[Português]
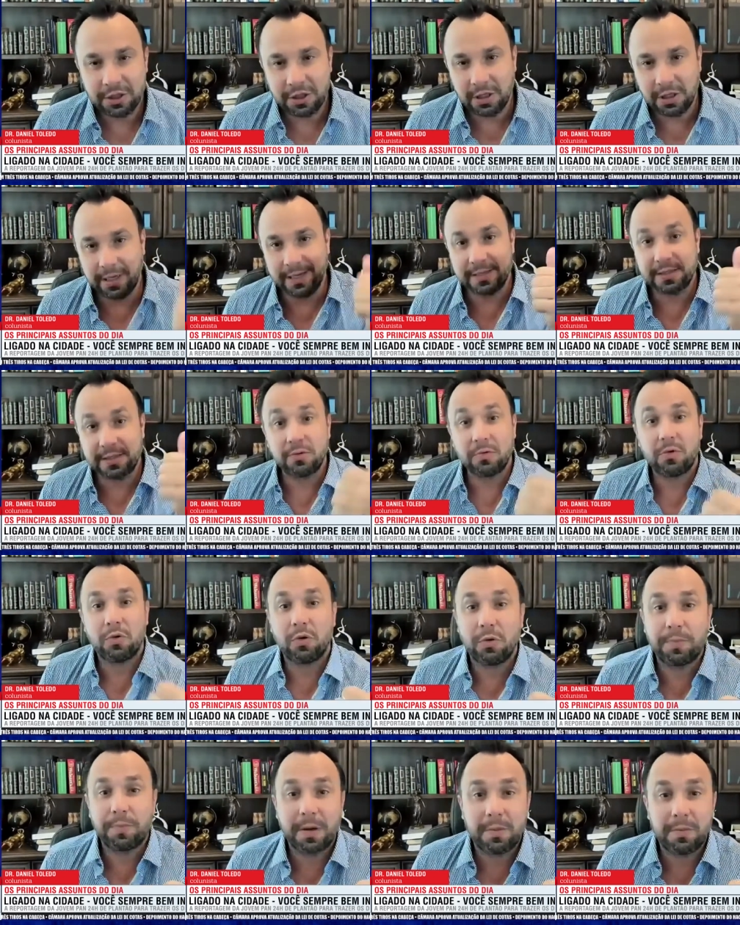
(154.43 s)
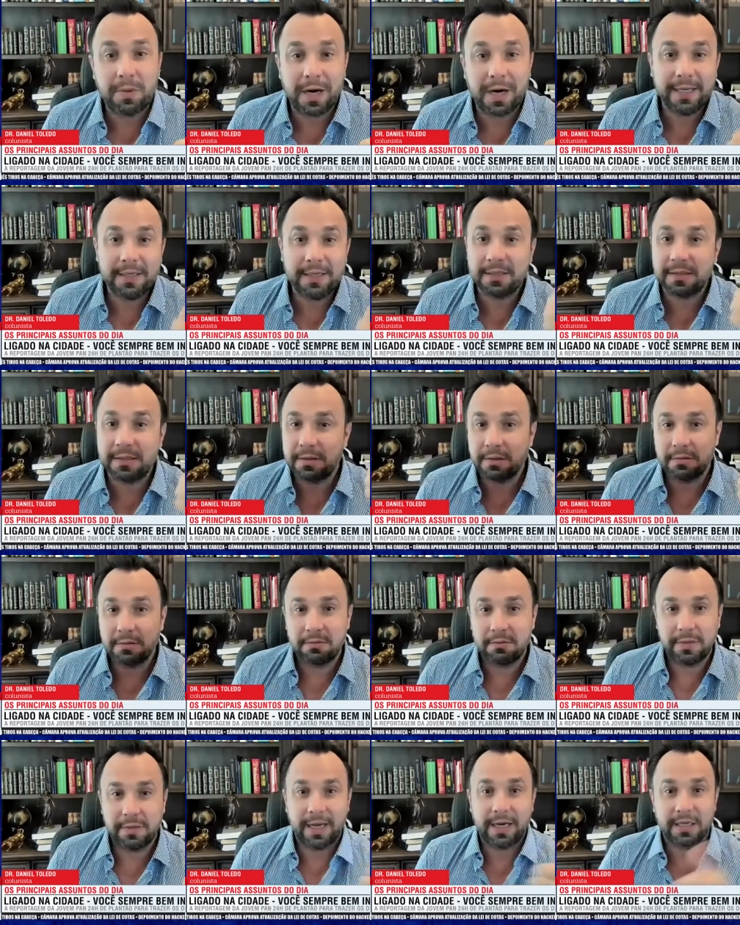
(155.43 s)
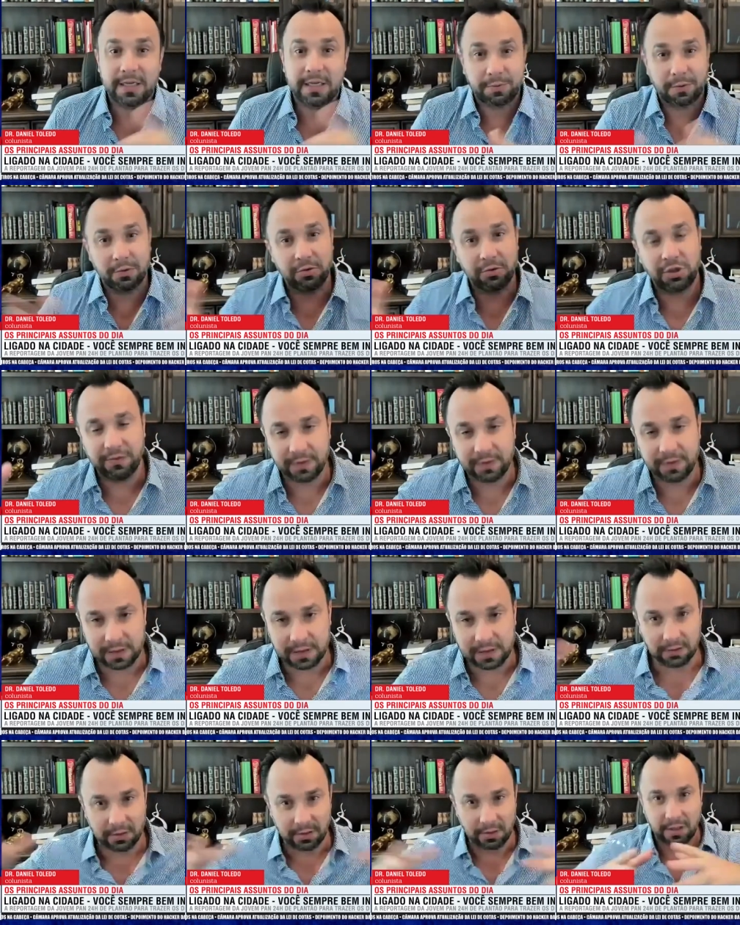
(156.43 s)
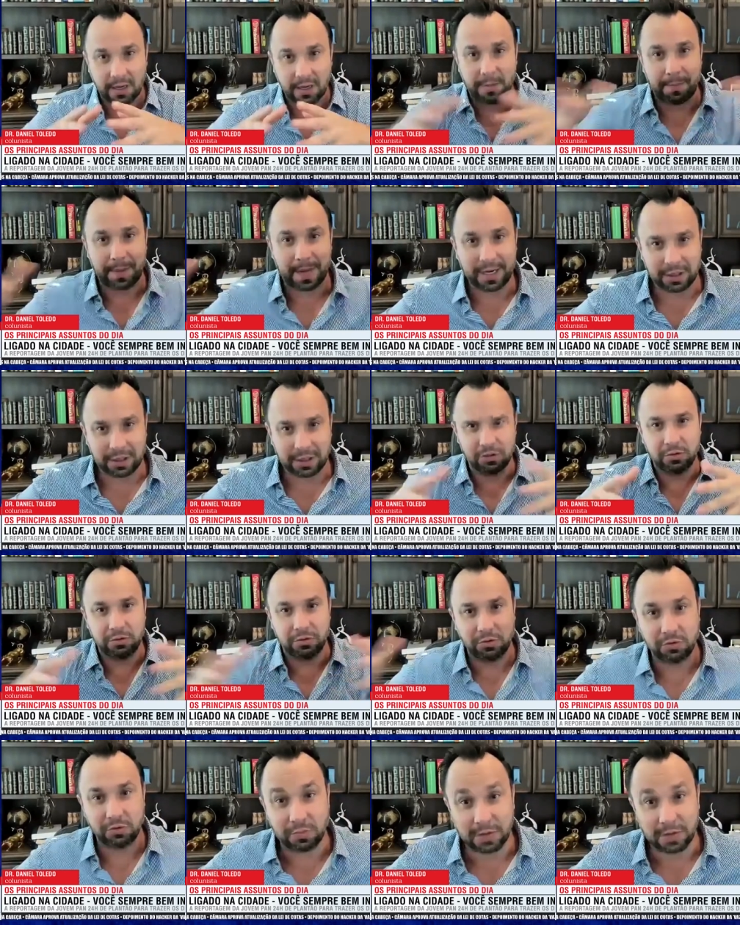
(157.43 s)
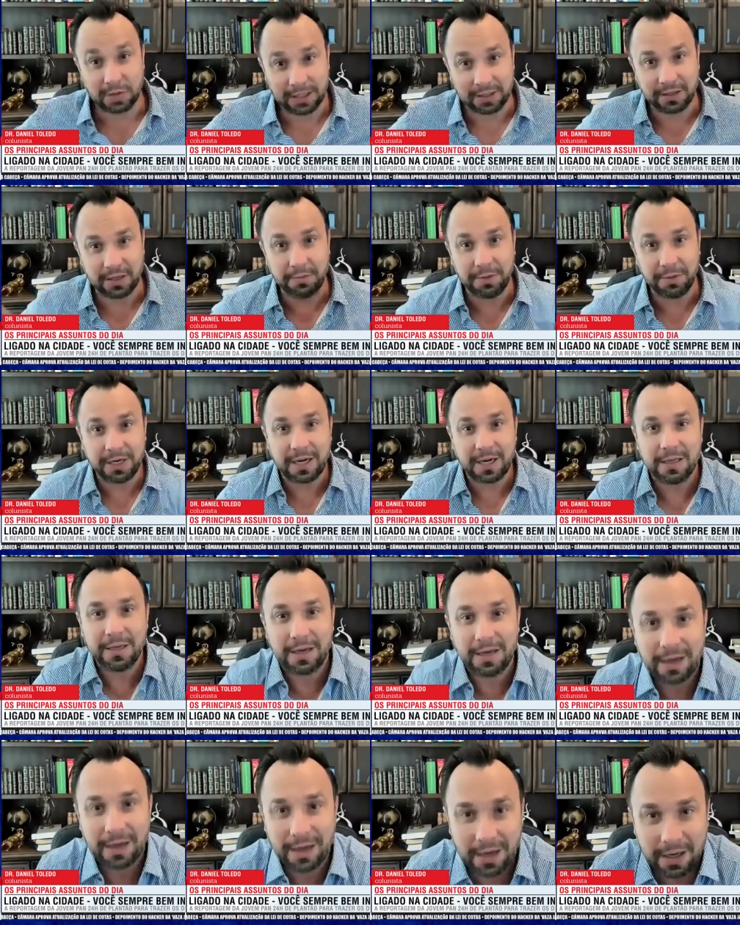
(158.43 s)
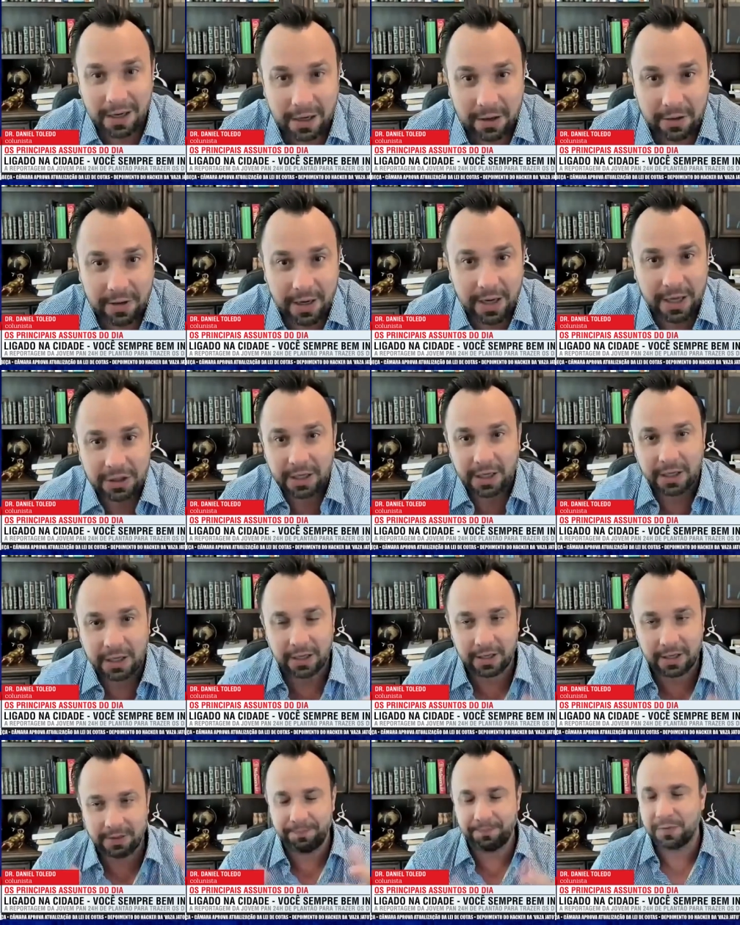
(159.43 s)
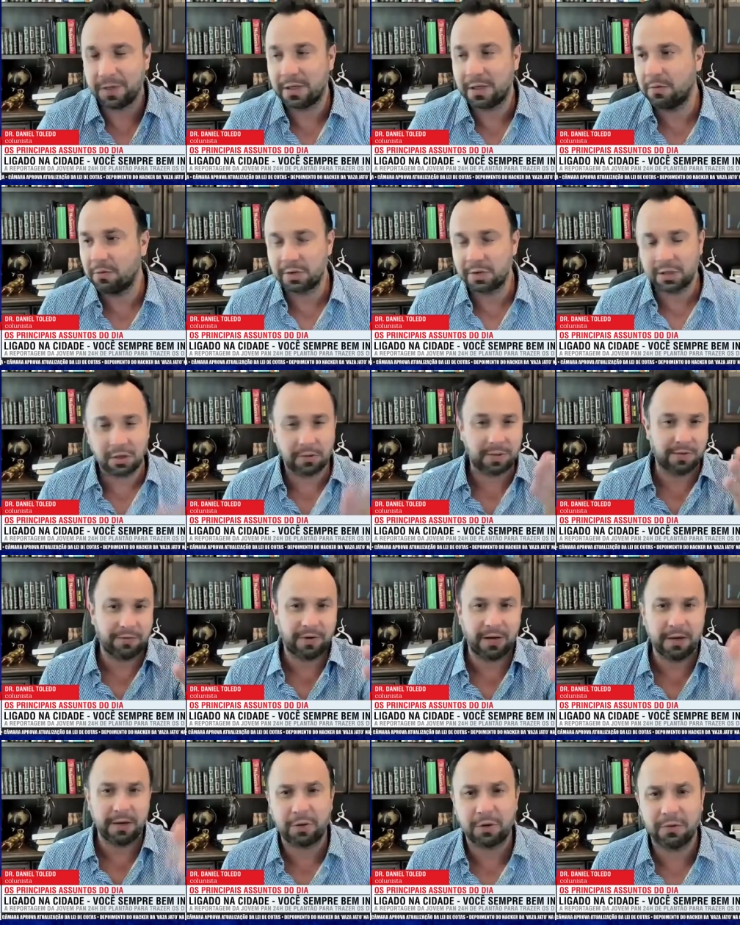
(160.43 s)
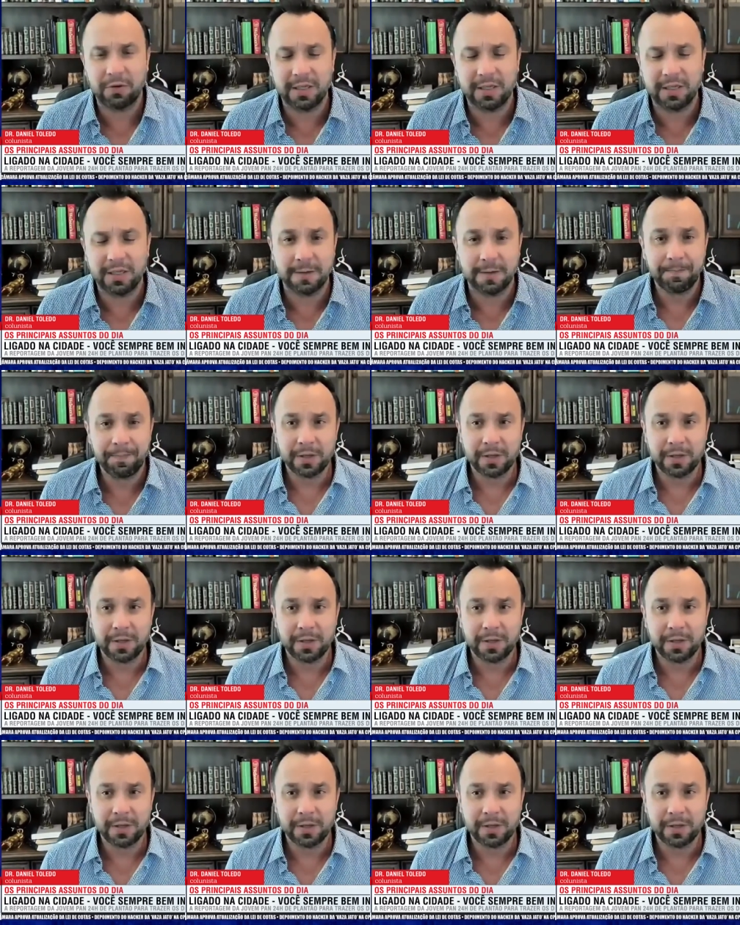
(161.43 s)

Chinês não compra mais terras produtivas em, em, a partir de, uma determinada acreagem, que é, eu não sei como é que fala em português.